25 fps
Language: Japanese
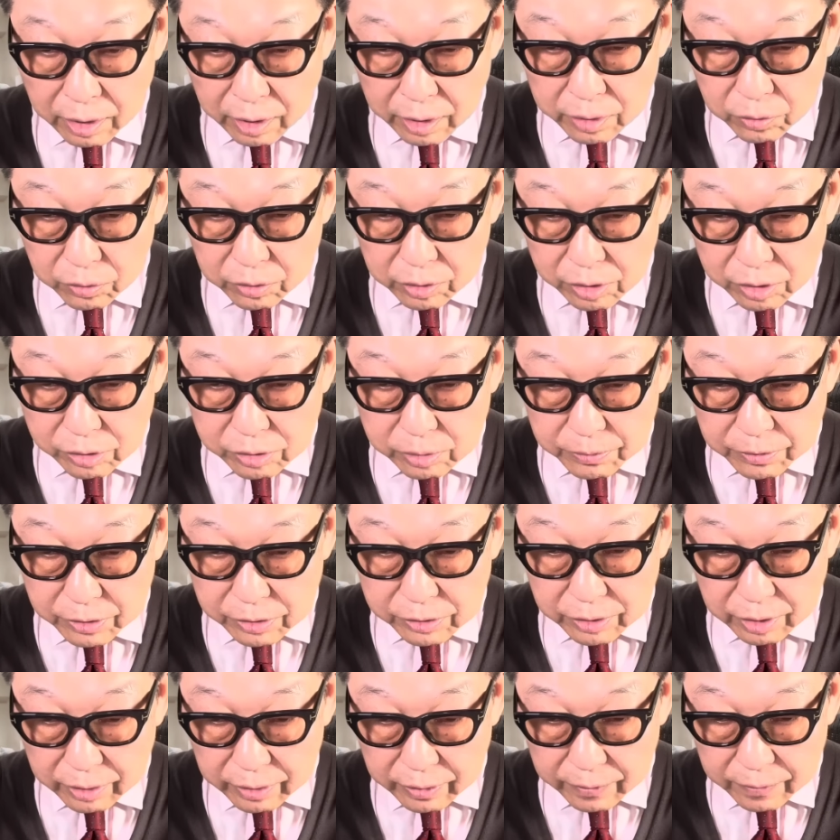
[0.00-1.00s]
あれを出しま
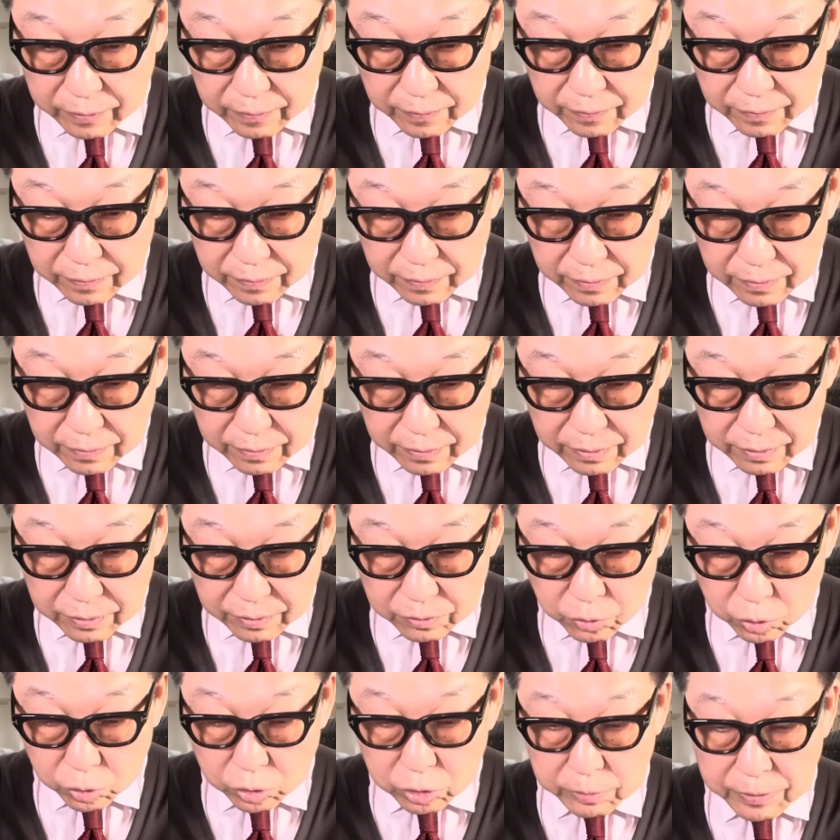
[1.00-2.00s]
したね、
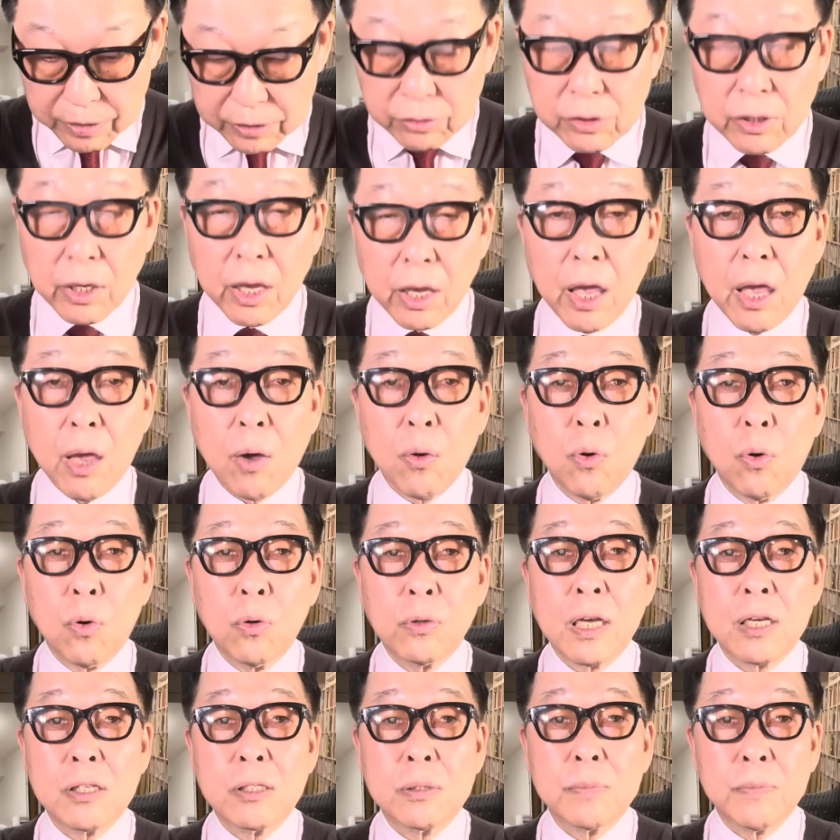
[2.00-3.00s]
えー、特別警報
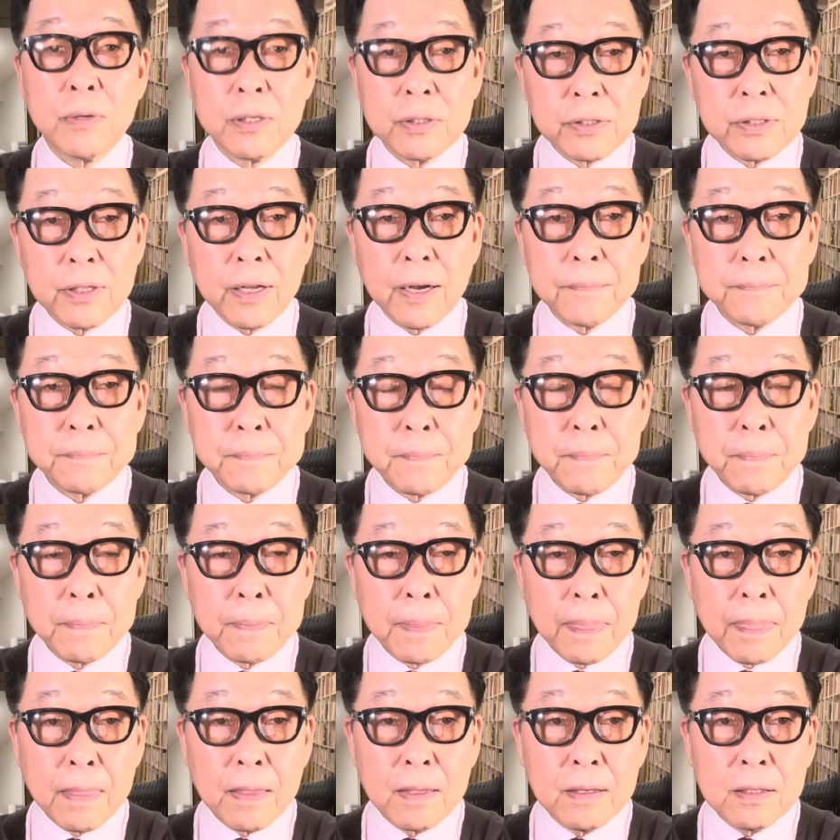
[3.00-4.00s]
を出しました。
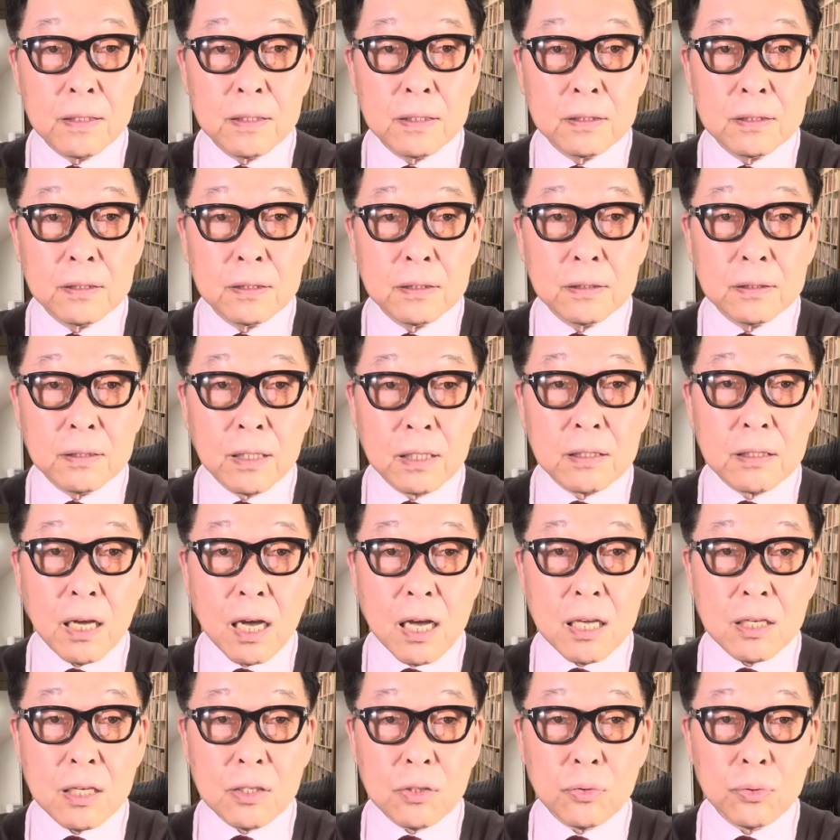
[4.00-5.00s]
で、
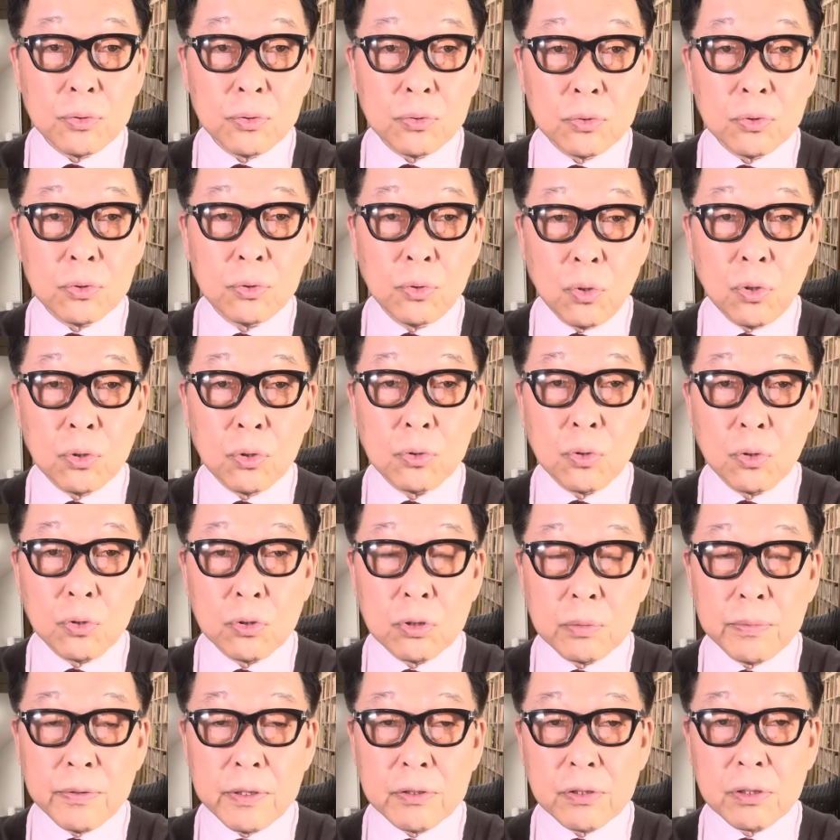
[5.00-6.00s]
台風の
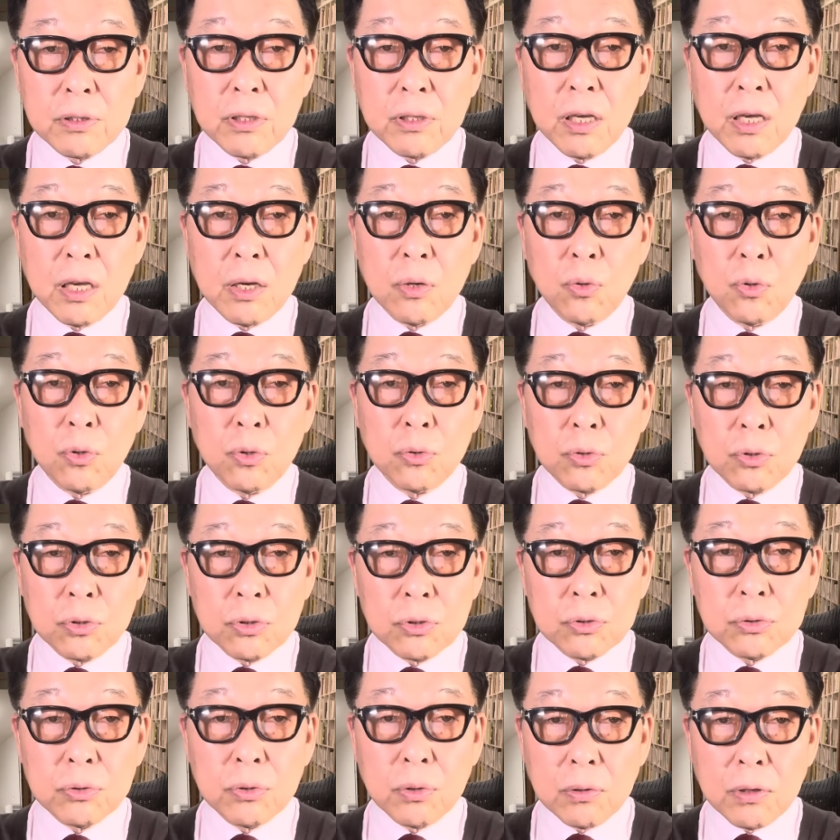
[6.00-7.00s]
特別警報と
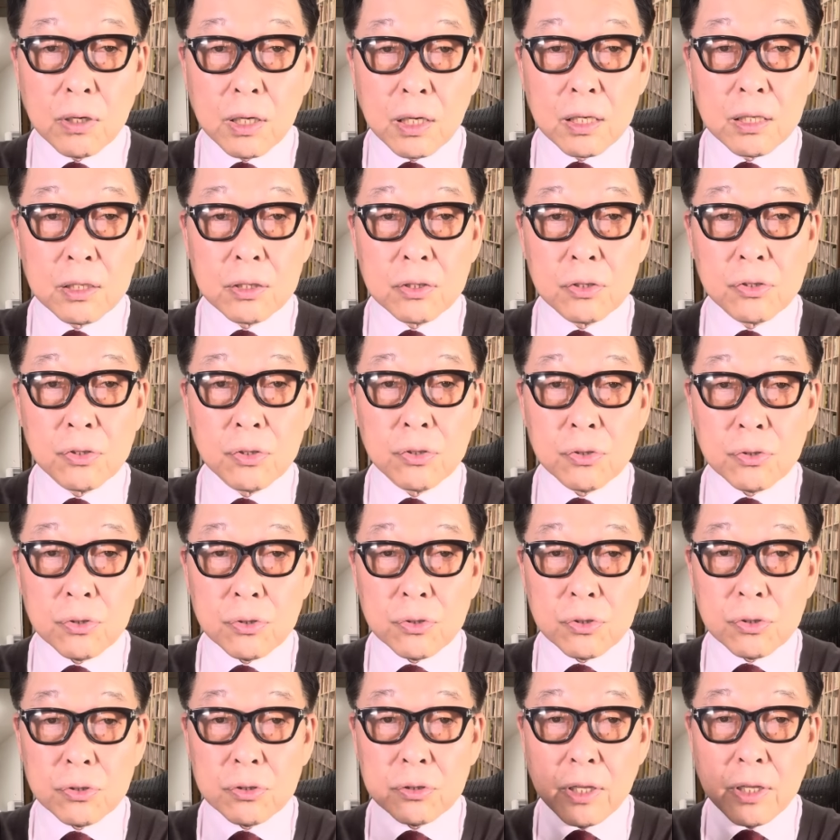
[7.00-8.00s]
いうのは、数
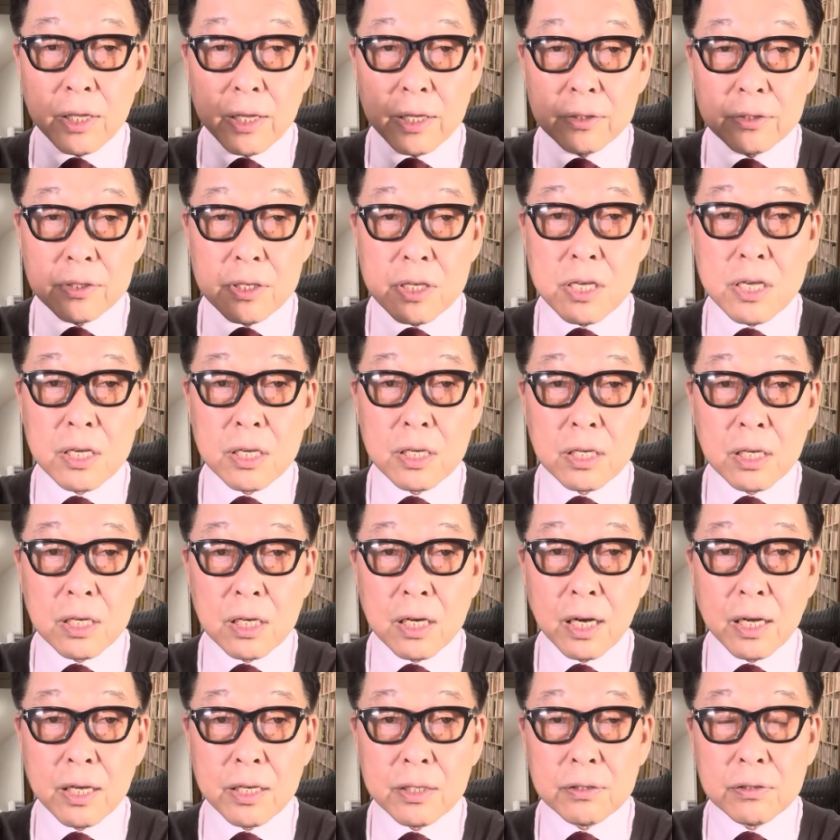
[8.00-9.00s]
十年に一
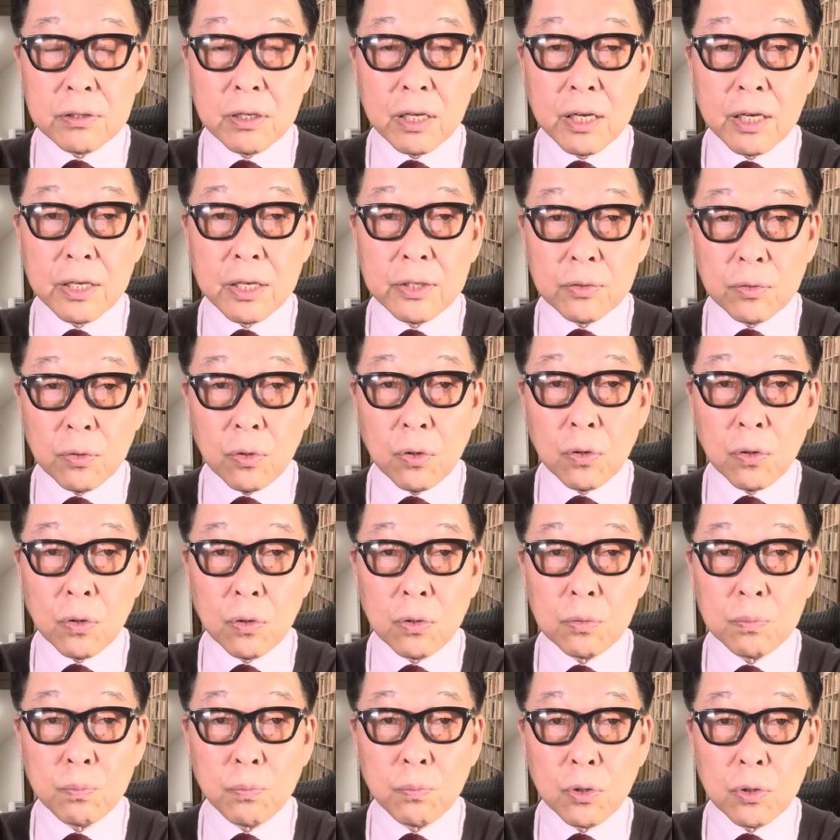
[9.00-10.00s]
回ぐらい
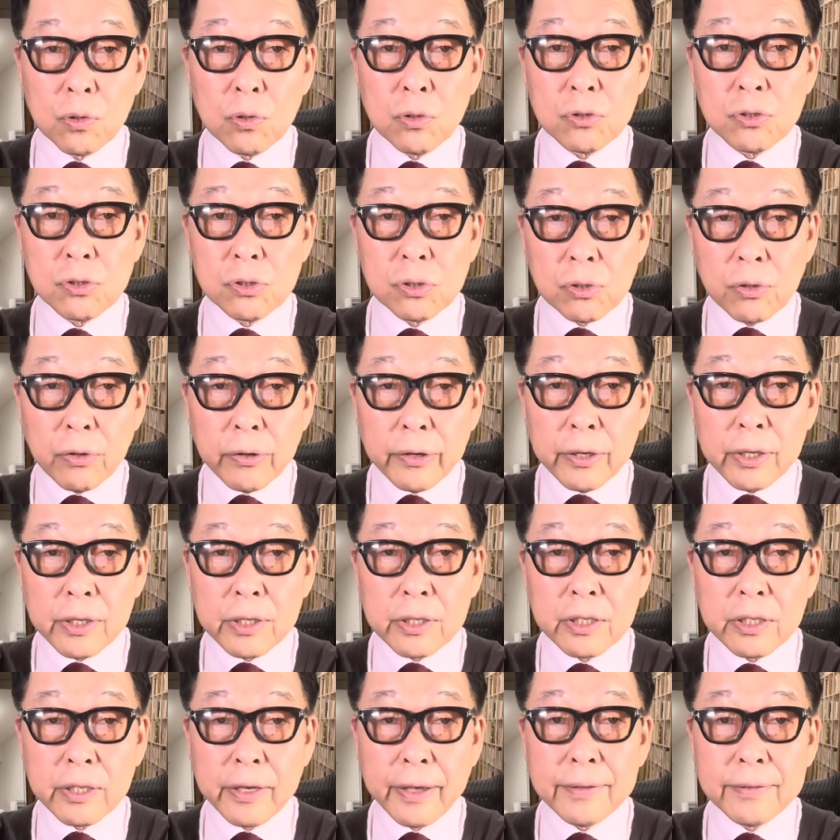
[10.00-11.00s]
のものすごい
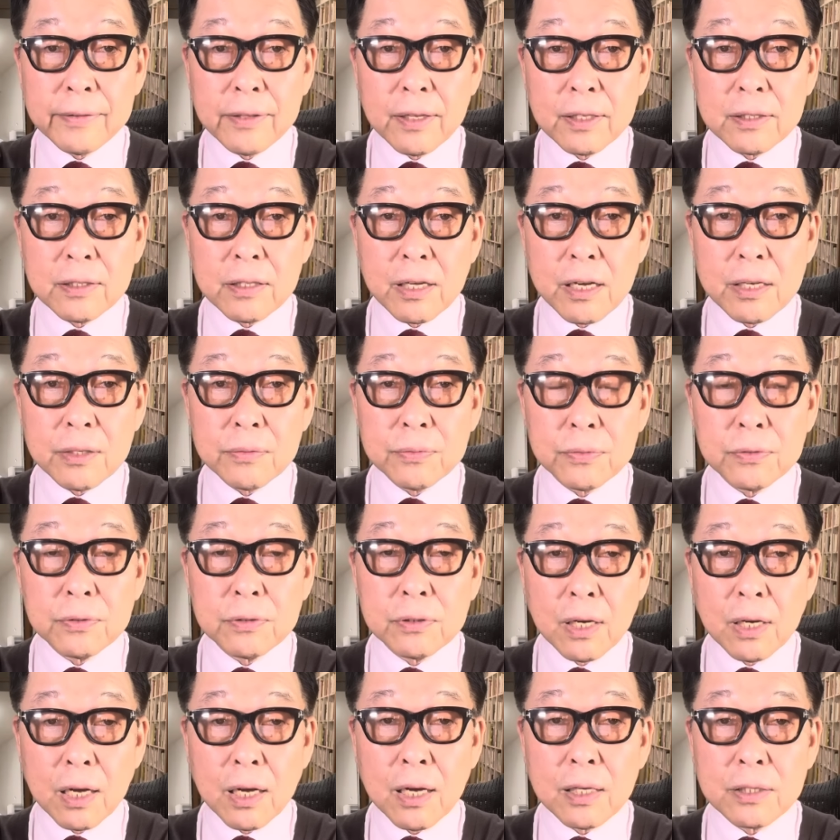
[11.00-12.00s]
危険な台
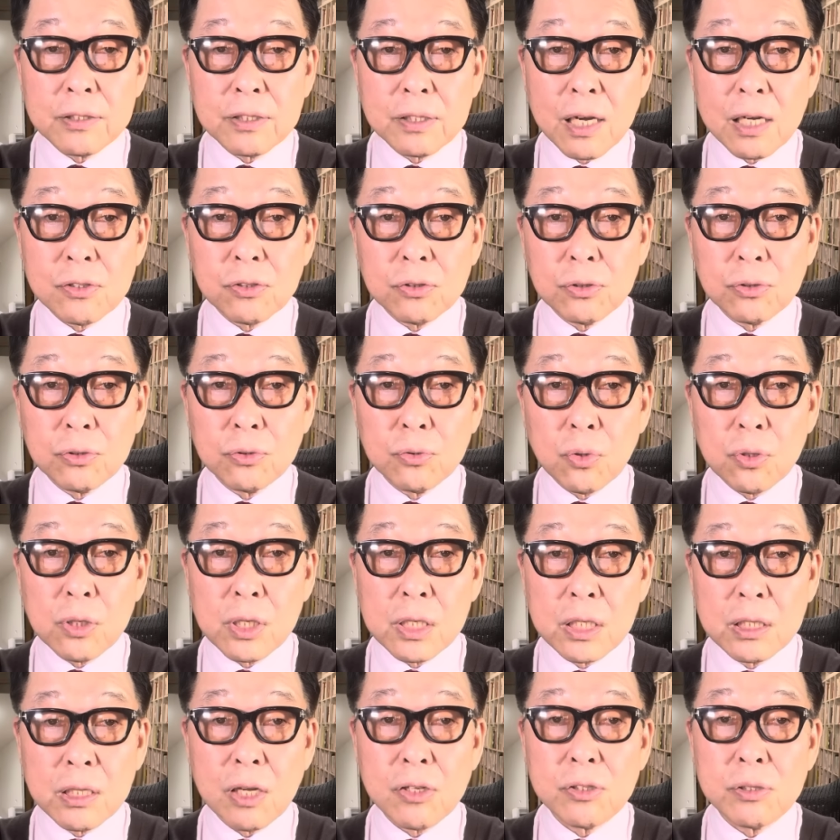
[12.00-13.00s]
風が近づくとき
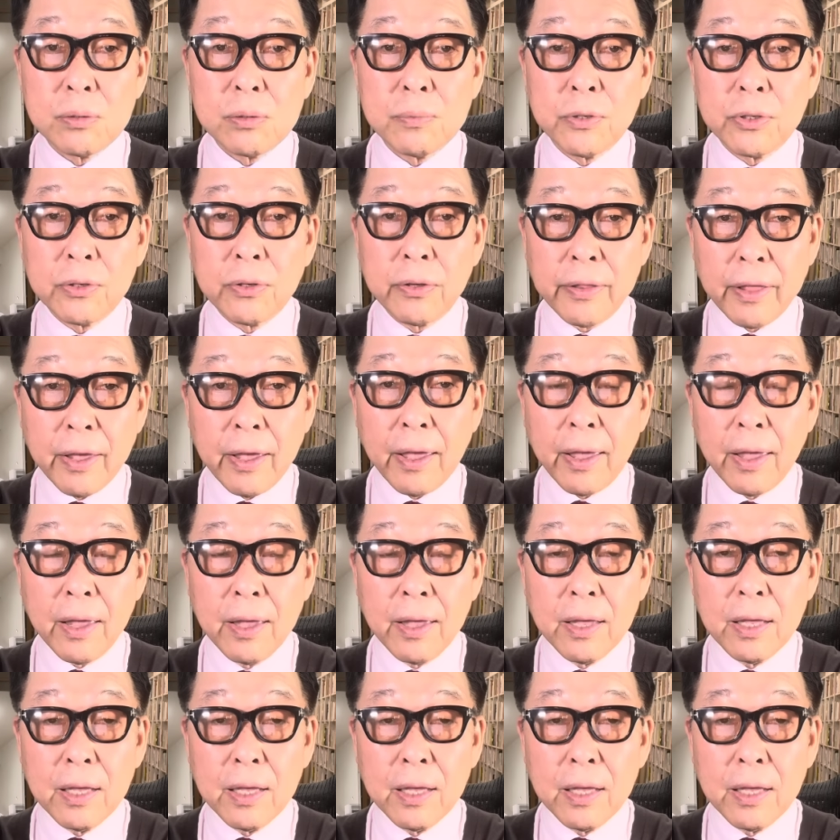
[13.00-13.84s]
に出すもので、